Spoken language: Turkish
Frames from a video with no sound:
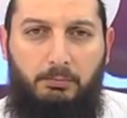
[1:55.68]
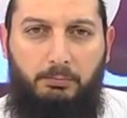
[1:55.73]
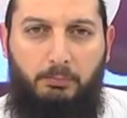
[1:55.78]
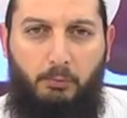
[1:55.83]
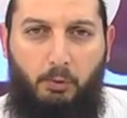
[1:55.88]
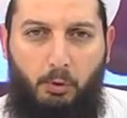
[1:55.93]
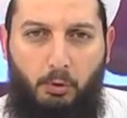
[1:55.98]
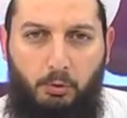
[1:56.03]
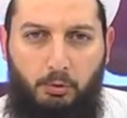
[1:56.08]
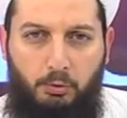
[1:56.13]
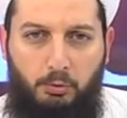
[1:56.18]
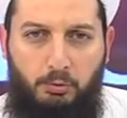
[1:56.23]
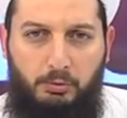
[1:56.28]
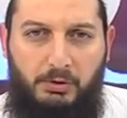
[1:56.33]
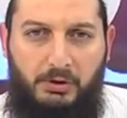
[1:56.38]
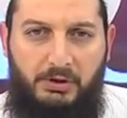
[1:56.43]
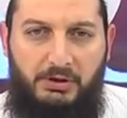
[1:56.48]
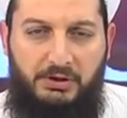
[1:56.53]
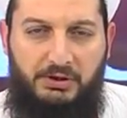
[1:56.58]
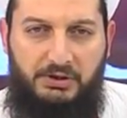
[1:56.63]
10
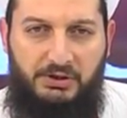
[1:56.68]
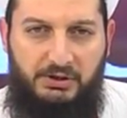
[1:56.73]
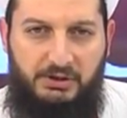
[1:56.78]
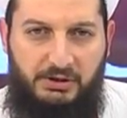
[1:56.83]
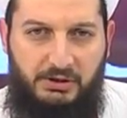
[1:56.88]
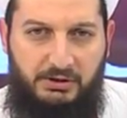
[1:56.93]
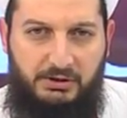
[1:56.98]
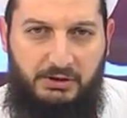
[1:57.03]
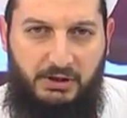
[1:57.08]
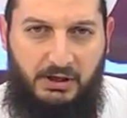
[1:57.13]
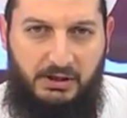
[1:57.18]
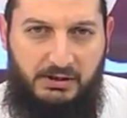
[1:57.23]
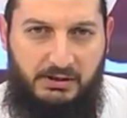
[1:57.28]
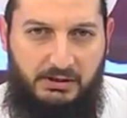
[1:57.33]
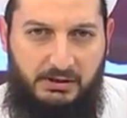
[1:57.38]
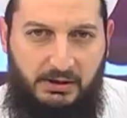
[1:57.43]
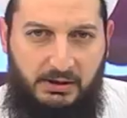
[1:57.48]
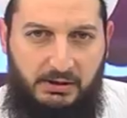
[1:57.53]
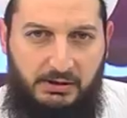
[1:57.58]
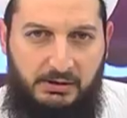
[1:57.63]
günlerin içi,
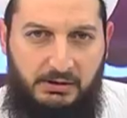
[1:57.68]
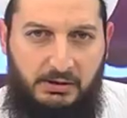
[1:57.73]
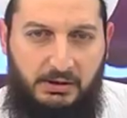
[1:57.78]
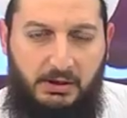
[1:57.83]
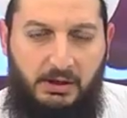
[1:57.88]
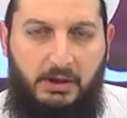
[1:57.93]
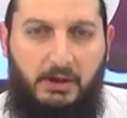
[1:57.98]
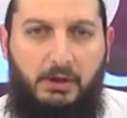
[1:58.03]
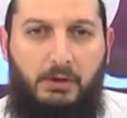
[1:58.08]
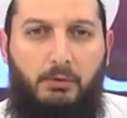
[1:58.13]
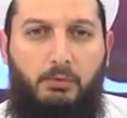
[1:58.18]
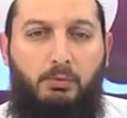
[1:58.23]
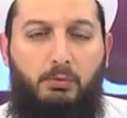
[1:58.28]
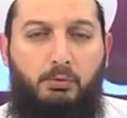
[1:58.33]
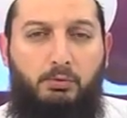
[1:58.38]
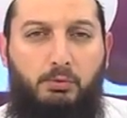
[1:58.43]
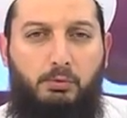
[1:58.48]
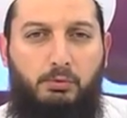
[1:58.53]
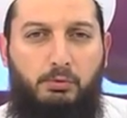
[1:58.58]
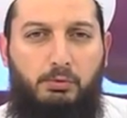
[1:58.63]
içerisindeyiz.
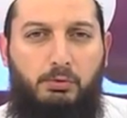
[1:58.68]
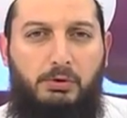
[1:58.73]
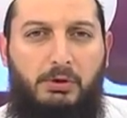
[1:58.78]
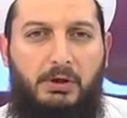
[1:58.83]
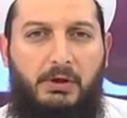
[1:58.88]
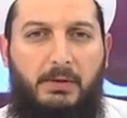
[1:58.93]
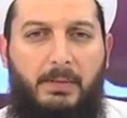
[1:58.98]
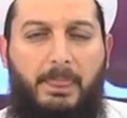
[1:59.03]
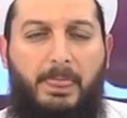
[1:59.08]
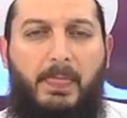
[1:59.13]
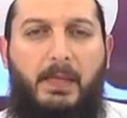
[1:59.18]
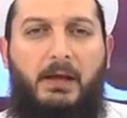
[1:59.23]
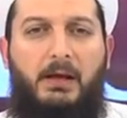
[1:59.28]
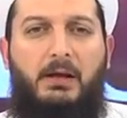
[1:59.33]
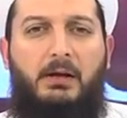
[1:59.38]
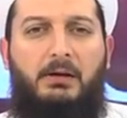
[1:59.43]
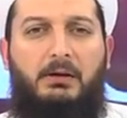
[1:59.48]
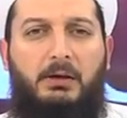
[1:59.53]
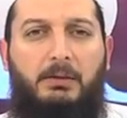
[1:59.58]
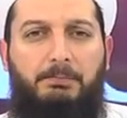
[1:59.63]
Üçüncüsü de
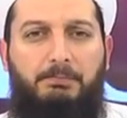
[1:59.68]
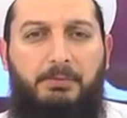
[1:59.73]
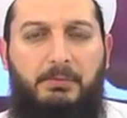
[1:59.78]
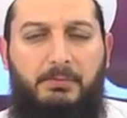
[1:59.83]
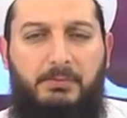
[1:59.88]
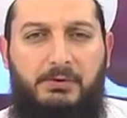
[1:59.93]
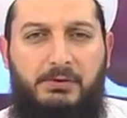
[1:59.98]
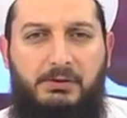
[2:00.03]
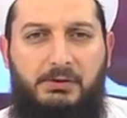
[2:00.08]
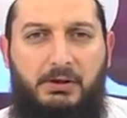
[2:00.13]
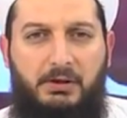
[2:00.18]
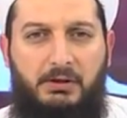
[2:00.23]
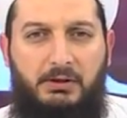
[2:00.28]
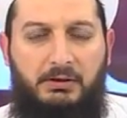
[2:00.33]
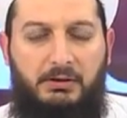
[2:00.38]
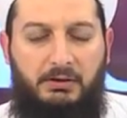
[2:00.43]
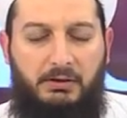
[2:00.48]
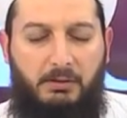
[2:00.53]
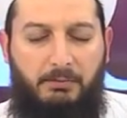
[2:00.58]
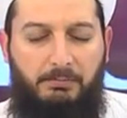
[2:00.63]
Rabbimiz
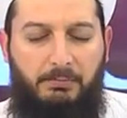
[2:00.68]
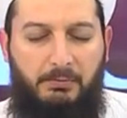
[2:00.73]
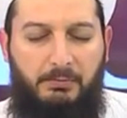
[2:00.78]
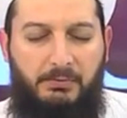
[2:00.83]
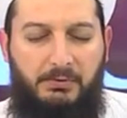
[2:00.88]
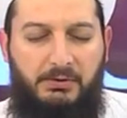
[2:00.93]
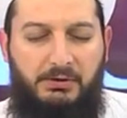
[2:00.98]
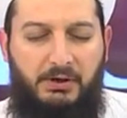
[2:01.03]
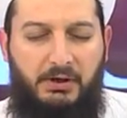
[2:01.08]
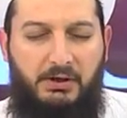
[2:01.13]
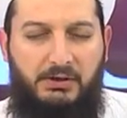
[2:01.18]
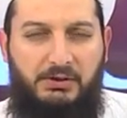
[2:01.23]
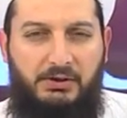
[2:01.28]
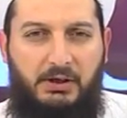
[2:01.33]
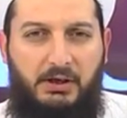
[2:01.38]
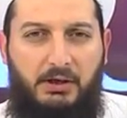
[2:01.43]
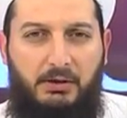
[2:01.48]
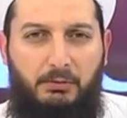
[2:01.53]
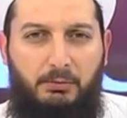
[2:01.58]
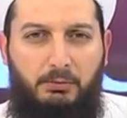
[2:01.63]
Rabbimiz Celle
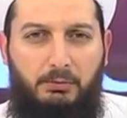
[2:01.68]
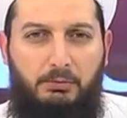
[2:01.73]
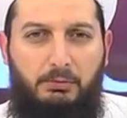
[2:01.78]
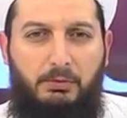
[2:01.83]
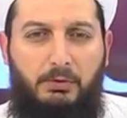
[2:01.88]
Celaluhu'nun